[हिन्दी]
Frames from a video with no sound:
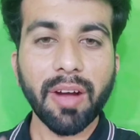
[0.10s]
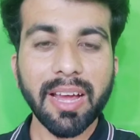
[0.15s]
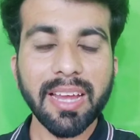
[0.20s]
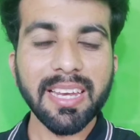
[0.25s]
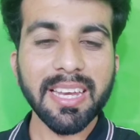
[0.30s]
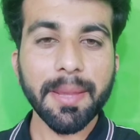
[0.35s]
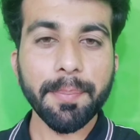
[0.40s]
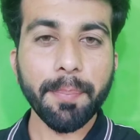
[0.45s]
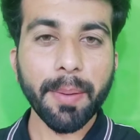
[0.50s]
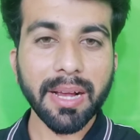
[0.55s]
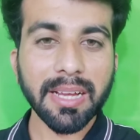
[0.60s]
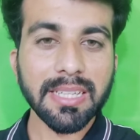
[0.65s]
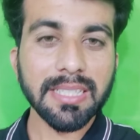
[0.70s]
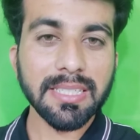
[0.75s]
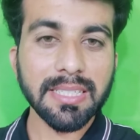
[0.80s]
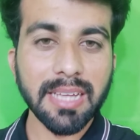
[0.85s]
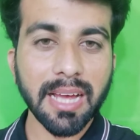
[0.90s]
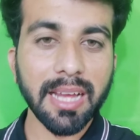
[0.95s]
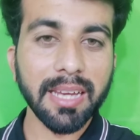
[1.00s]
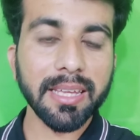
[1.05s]
फाइनली
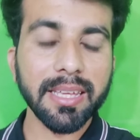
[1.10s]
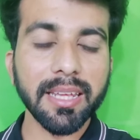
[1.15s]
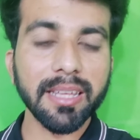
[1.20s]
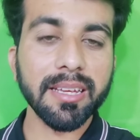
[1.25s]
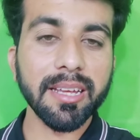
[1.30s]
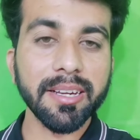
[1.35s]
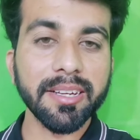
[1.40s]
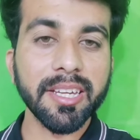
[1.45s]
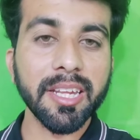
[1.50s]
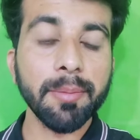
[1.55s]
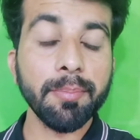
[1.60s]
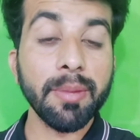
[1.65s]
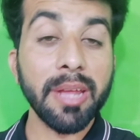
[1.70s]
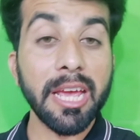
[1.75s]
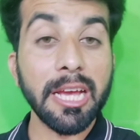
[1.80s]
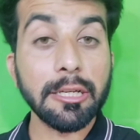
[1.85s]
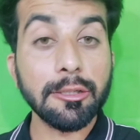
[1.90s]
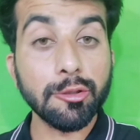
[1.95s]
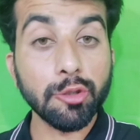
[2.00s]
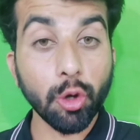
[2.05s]
पाकिस्तान क्रिकेट टीम
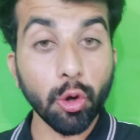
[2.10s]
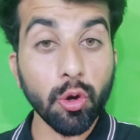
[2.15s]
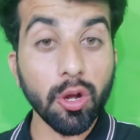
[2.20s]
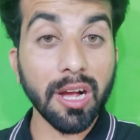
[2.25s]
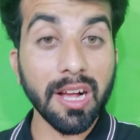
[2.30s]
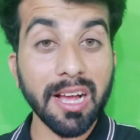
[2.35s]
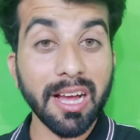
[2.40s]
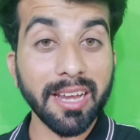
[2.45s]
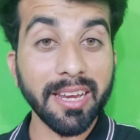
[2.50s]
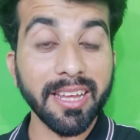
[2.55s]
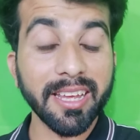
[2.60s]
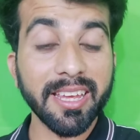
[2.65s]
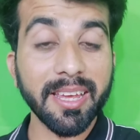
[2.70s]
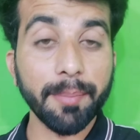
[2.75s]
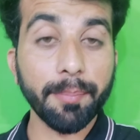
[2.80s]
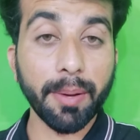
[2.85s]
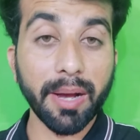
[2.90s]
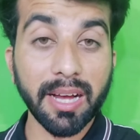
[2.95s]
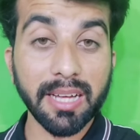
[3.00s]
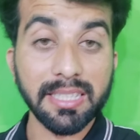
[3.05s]
ने एक चौका खाने
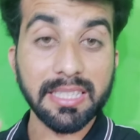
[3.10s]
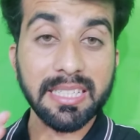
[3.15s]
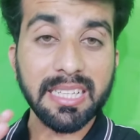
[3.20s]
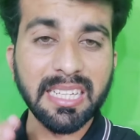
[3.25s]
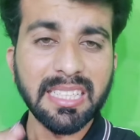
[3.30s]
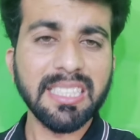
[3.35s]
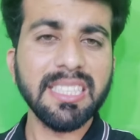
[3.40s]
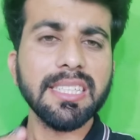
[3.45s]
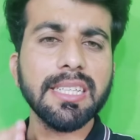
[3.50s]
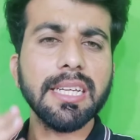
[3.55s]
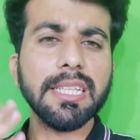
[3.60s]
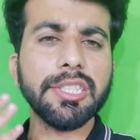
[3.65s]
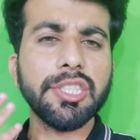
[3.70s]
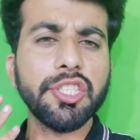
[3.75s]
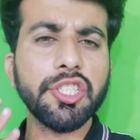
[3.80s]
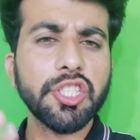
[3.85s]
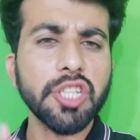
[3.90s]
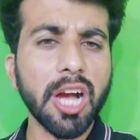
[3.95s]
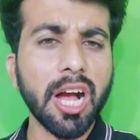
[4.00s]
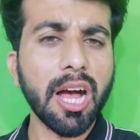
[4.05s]
के बाद यानी कि
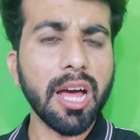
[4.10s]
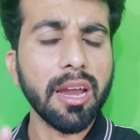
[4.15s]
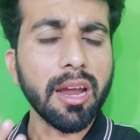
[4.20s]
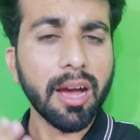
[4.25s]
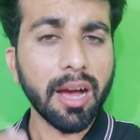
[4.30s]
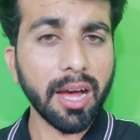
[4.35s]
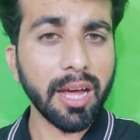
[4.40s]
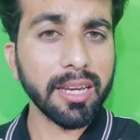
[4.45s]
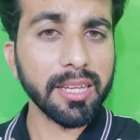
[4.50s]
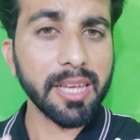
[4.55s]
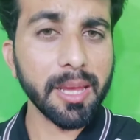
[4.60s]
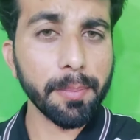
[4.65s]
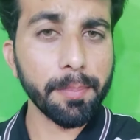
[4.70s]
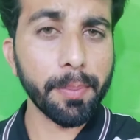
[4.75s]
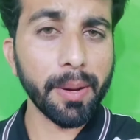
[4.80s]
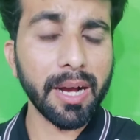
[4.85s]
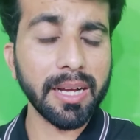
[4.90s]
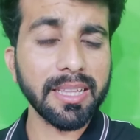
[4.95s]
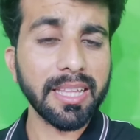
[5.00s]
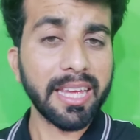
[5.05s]
चार हार के
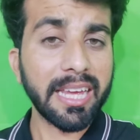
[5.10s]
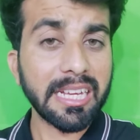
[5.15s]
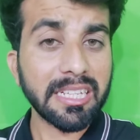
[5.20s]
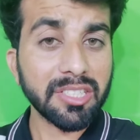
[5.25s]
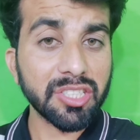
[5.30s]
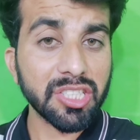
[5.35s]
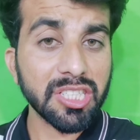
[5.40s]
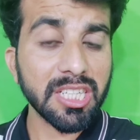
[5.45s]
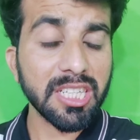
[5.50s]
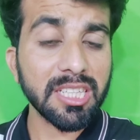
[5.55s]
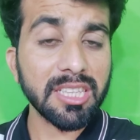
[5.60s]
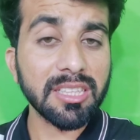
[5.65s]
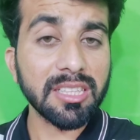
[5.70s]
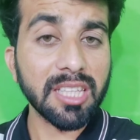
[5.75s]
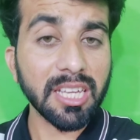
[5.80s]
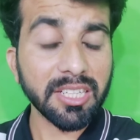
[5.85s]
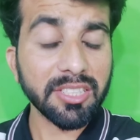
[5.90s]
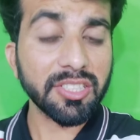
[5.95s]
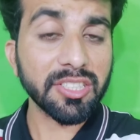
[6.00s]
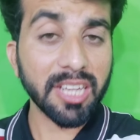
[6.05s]
बाद एक जीत
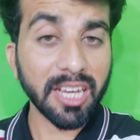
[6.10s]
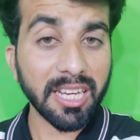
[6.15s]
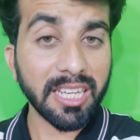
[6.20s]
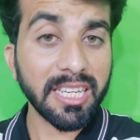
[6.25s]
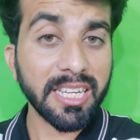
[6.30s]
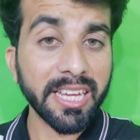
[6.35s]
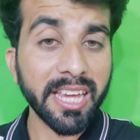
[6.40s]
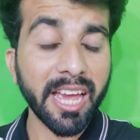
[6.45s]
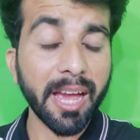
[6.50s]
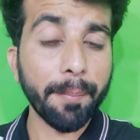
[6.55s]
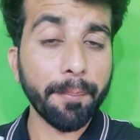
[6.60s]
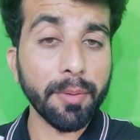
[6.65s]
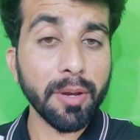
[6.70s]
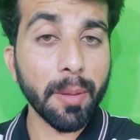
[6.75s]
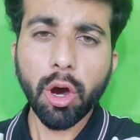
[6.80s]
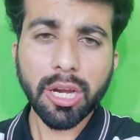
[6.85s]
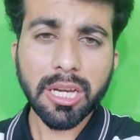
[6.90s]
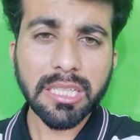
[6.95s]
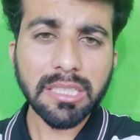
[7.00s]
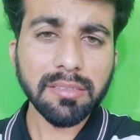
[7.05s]
दर्ज कर ली है
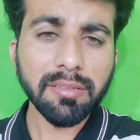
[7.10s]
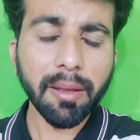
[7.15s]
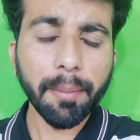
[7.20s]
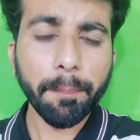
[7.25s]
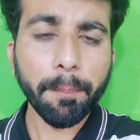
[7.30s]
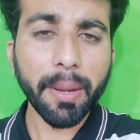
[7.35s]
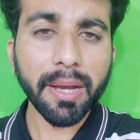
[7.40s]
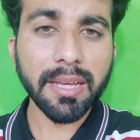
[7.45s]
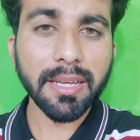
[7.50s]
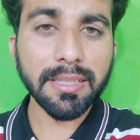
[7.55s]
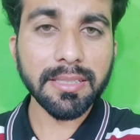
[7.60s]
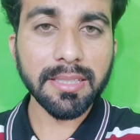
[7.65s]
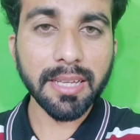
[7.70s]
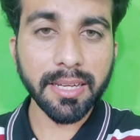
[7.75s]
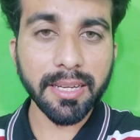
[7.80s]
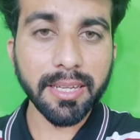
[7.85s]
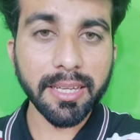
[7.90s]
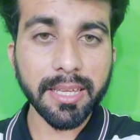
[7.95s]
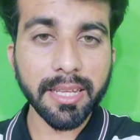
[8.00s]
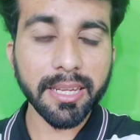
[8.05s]
और इस वक्त
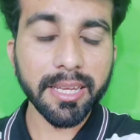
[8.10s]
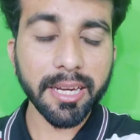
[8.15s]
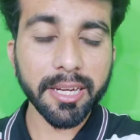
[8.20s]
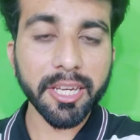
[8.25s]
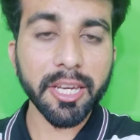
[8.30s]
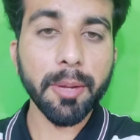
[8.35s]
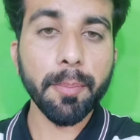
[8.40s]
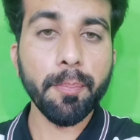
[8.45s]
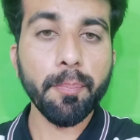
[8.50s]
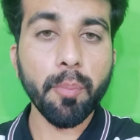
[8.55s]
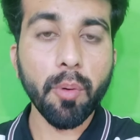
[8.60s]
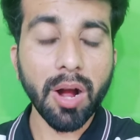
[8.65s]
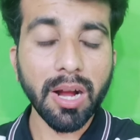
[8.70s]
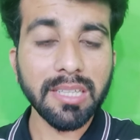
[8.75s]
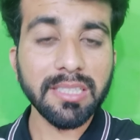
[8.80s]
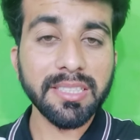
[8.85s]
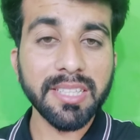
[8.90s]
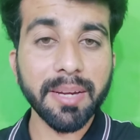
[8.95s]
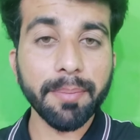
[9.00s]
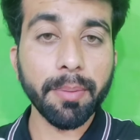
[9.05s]
पाकिस्तानी क्रिकेट टीम
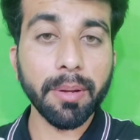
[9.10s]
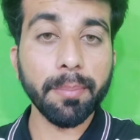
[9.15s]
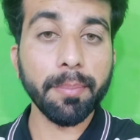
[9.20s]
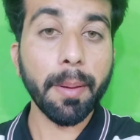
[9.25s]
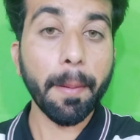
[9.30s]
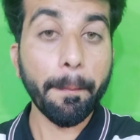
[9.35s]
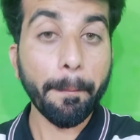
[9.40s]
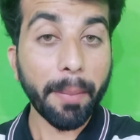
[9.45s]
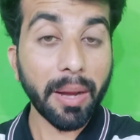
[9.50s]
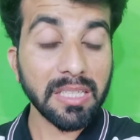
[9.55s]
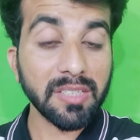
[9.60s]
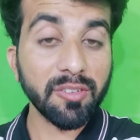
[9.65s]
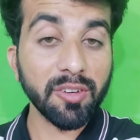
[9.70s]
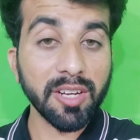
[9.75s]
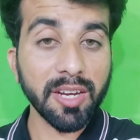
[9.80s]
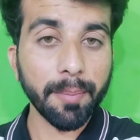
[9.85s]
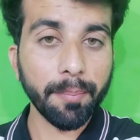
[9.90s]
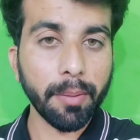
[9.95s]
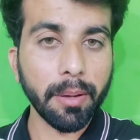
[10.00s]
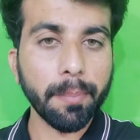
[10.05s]
पॉइंट टेबल में
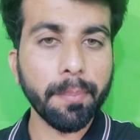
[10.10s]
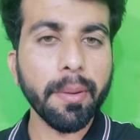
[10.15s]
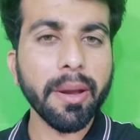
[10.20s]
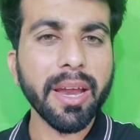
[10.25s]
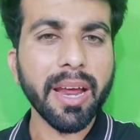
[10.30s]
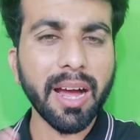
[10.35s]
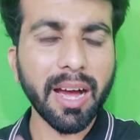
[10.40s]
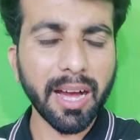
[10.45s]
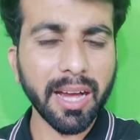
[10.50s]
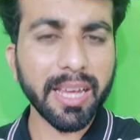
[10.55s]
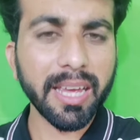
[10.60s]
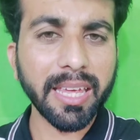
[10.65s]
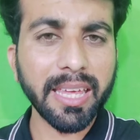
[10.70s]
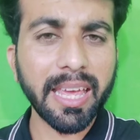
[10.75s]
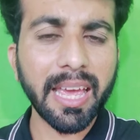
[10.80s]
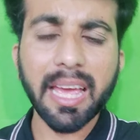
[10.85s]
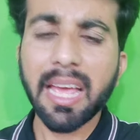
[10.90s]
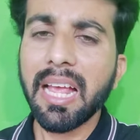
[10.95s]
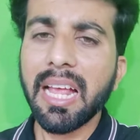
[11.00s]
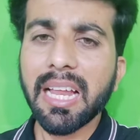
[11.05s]
पांचवें नंबर पर आ गई
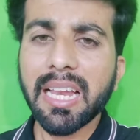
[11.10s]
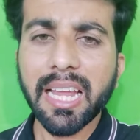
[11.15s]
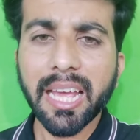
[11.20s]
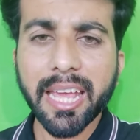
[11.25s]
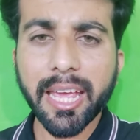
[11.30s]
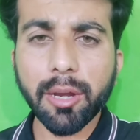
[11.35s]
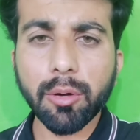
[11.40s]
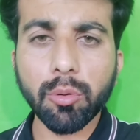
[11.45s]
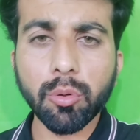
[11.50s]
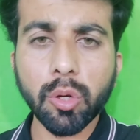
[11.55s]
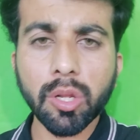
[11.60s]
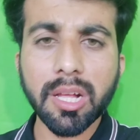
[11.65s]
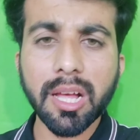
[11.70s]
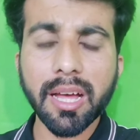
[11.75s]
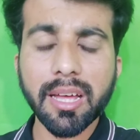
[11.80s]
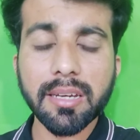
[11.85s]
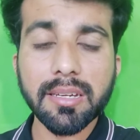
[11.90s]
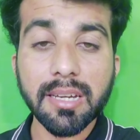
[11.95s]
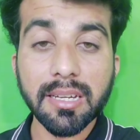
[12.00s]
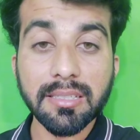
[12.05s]
है लेकिन
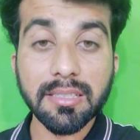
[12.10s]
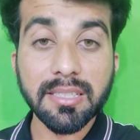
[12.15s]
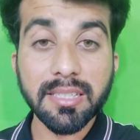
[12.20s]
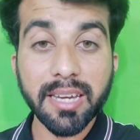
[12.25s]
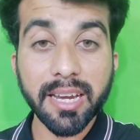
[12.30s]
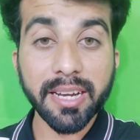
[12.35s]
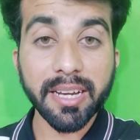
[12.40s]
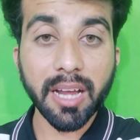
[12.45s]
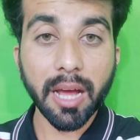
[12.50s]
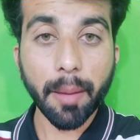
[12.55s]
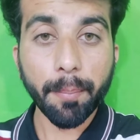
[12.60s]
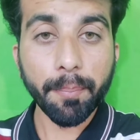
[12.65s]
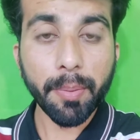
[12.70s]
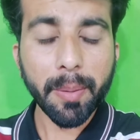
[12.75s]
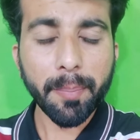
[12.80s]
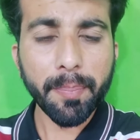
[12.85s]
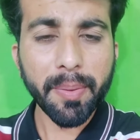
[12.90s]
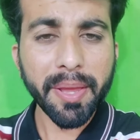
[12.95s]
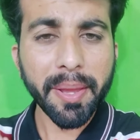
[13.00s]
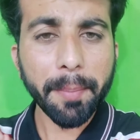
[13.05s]
उनका रन रेट
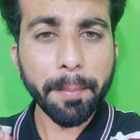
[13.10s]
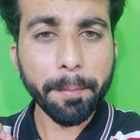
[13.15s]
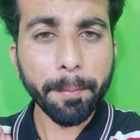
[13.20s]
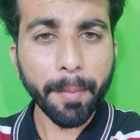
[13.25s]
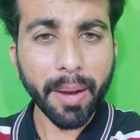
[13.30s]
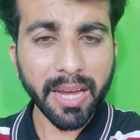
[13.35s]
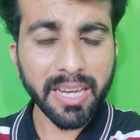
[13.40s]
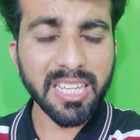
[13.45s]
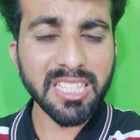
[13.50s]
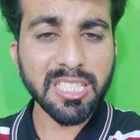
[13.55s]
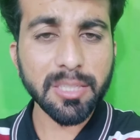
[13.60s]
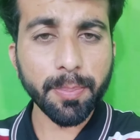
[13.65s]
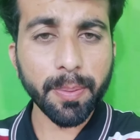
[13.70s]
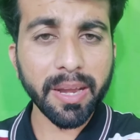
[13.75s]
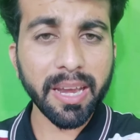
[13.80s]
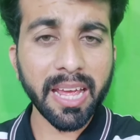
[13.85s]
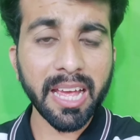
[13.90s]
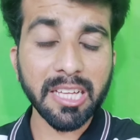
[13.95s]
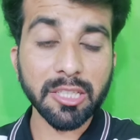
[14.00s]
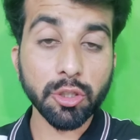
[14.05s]
अभी भी माइनस
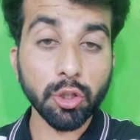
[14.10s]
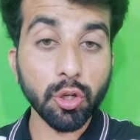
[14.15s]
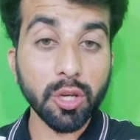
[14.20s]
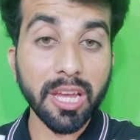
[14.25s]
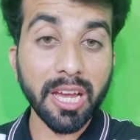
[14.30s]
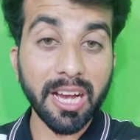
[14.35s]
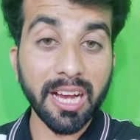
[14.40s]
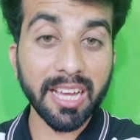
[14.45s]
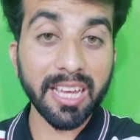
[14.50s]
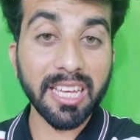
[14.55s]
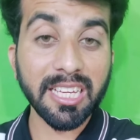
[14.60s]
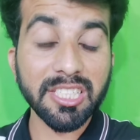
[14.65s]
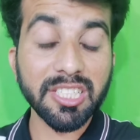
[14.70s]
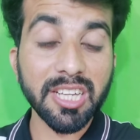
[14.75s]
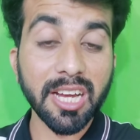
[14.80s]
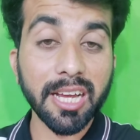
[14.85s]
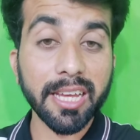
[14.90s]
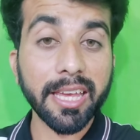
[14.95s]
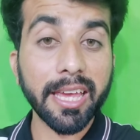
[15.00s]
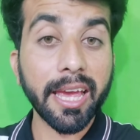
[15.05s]
पर है जो कि आगे
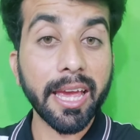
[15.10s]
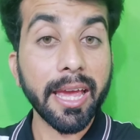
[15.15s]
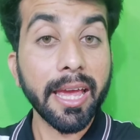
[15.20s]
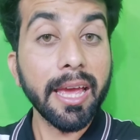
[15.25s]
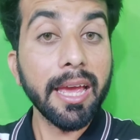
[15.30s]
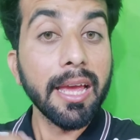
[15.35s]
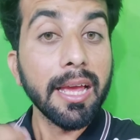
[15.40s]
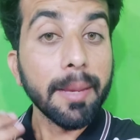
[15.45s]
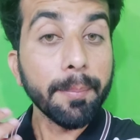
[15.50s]
जाके